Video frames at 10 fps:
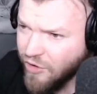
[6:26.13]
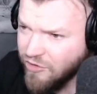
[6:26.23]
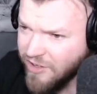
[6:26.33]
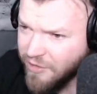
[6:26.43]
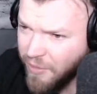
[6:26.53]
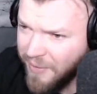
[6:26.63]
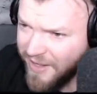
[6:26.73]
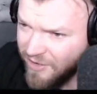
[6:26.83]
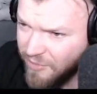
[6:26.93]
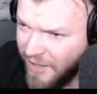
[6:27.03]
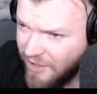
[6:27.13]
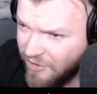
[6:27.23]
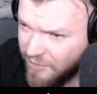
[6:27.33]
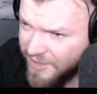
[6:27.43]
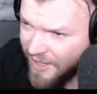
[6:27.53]
to, że chłopacy śmiali
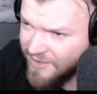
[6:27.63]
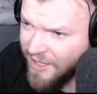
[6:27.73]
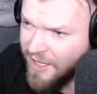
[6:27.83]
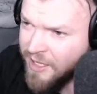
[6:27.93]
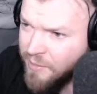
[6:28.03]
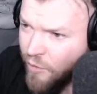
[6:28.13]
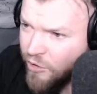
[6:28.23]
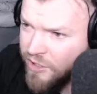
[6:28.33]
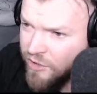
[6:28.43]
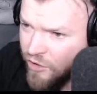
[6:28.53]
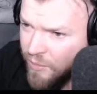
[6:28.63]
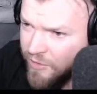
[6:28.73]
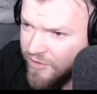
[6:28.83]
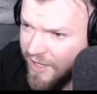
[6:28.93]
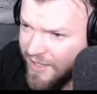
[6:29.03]
się z nas. Mogli to
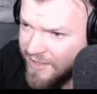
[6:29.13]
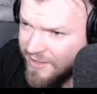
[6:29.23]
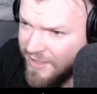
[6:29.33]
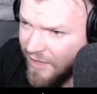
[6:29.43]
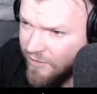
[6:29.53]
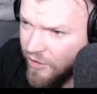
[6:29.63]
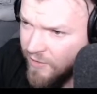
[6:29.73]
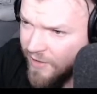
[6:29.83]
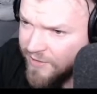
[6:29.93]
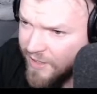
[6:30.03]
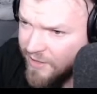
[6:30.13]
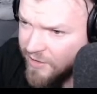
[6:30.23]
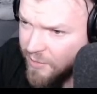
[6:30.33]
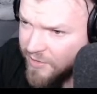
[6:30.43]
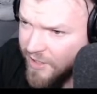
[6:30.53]
robić na lekcji, a wychowawca nic
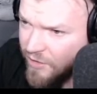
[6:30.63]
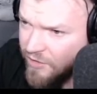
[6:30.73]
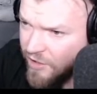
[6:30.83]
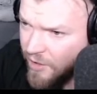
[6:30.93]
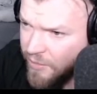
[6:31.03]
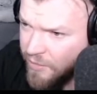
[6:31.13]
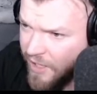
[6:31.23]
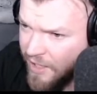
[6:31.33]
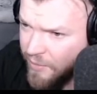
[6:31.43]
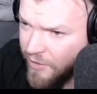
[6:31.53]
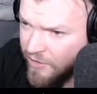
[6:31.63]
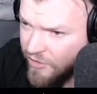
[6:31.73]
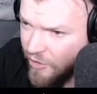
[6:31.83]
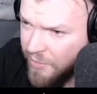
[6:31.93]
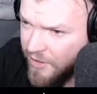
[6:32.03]
sobie z tego nie robił. Dalej boję
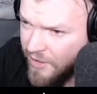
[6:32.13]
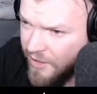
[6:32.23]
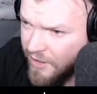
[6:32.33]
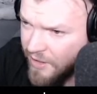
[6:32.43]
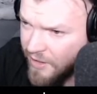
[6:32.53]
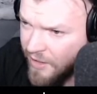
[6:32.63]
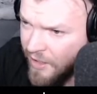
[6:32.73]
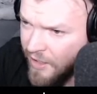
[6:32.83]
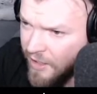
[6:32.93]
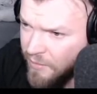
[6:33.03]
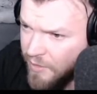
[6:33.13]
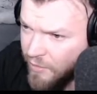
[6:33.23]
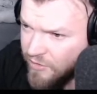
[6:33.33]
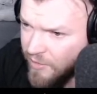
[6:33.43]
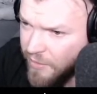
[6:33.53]
się opinii innych.
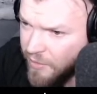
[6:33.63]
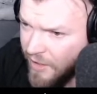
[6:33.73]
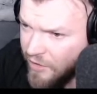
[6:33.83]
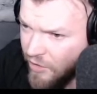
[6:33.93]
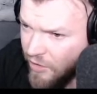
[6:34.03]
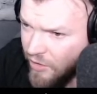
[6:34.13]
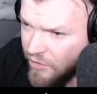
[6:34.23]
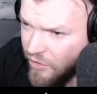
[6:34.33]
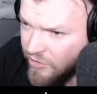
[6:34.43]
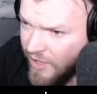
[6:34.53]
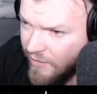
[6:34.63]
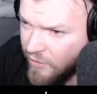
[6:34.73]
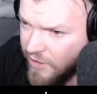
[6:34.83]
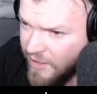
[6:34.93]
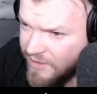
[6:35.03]
Mimo, że była to dość
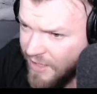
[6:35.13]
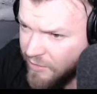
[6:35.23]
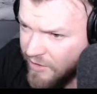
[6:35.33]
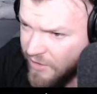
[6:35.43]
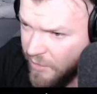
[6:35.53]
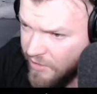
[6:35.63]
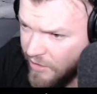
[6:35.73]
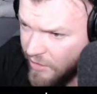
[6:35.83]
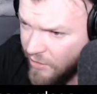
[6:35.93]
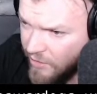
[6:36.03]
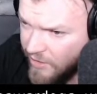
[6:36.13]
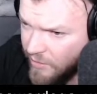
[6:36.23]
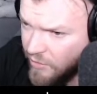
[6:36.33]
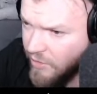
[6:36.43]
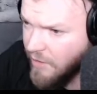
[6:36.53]
dawno. Teraz staram się akceptować tak, jak
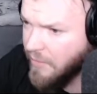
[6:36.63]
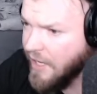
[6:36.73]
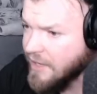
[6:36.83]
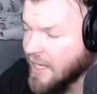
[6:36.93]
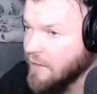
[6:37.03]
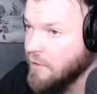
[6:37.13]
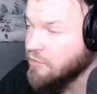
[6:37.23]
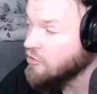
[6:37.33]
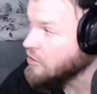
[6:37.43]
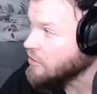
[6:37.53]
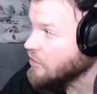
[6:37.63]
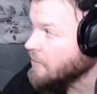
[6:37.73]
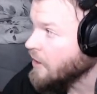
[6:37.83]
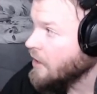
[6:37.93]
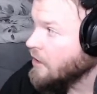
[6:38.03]
jestem. I tutaj Maja, tak mi przykro.
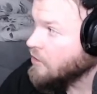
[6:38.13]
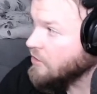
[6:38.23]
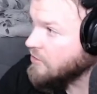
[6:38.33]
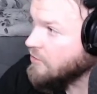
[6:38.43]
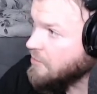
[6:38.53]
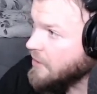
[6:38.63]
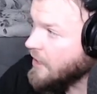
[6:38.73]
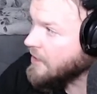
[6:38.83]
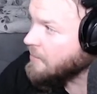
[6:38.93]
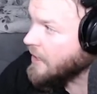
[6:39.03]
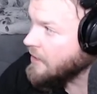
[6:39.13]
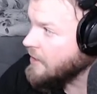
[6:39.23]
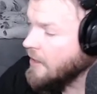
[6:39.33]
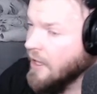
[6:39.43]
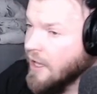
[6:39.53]
To jest to wspieranie
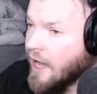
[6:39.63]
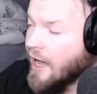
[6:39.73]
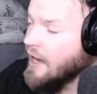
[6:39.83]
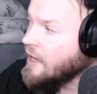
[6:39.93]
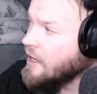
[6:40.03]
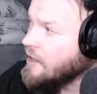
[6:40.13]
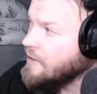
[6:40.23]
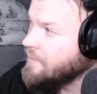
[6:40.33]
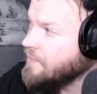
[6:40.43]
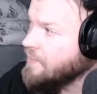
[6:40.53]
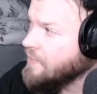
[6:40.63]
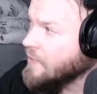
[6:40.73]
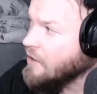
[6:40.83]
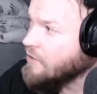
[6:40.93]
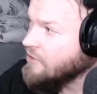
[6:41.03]
Mai, ale
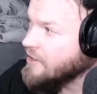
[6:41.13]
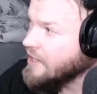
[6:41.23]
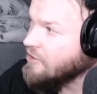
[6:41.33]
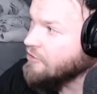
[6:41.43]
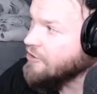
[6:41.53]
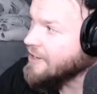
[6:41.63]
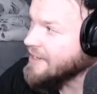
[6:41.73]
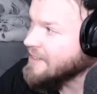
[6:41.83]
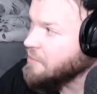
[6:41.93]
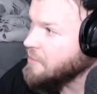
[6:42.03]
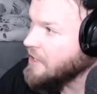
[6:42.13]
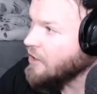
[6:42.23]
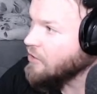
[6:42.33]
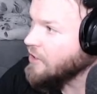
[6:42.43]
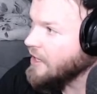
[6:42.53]
mm, właśnie ta dziewczynka
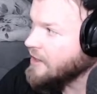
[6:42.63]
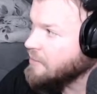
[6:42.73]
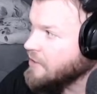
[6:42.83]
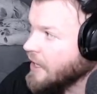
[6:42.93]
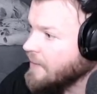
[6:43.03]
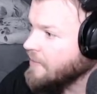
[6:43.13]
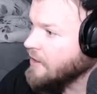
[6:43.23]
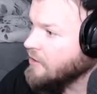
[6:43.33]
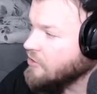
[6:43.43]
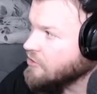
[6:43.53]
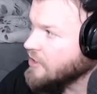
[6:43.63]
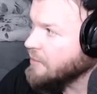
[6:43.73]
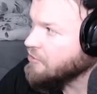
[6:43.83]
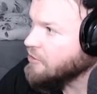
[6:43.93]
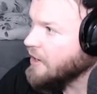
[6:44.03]
zapomina o jednym, nie? Że
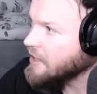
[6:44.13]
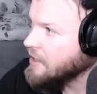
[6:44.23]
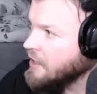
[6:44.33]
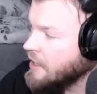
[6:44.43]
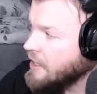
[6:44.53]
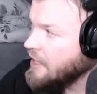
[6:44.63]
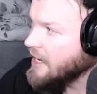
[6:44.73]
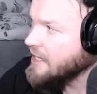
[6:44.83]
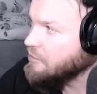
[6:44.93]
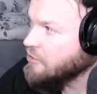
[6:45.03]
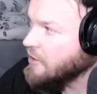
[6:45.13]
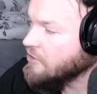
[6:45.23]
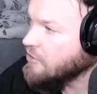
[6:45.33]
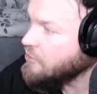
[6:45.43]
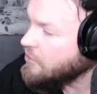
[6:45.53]
na przykład jak na
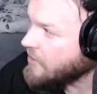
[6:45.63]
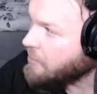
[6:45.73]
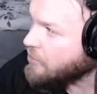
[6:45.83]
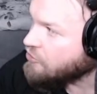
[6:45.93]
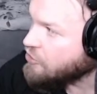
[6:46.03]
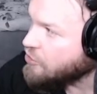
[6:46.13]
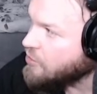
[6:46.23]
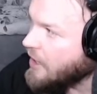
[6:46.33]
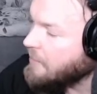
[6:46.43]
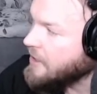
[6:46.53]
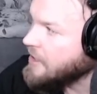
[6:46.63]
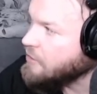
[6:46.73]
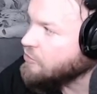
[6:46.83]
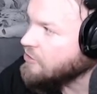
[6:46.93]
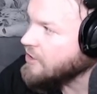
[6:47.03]
przykład się kurwa poczuł
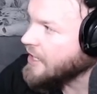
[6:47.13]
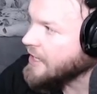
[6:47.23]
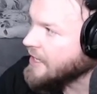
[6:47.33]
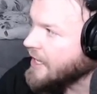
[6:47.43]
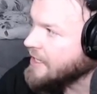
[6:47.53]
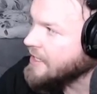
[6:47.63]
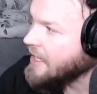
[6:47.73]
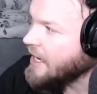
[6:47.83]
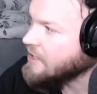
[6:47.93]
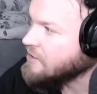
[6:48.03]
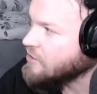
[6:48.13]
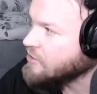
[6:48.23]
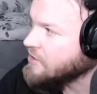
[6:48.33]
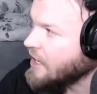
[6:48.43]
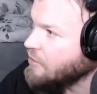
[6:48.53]
Amadeusz i Natan, jak
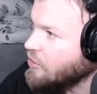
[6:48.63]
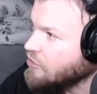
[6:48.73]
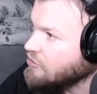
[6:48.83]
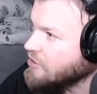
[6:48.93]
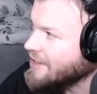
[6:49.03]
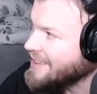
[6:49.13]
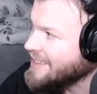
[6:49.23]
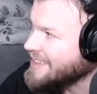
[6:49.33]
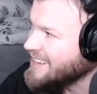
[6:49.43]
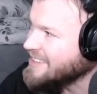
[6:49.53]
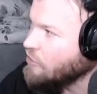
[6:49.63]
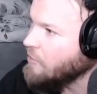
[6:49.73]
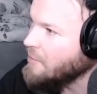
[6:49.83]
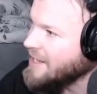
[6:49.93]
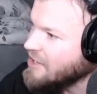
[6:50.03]
został okrzyknięty
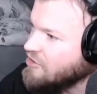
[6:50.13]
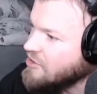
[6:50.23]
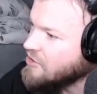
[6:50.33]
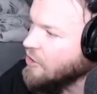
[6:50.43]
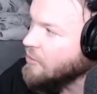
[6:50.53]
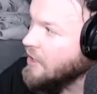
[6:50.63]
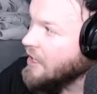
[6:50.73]
transfowym i rasistą.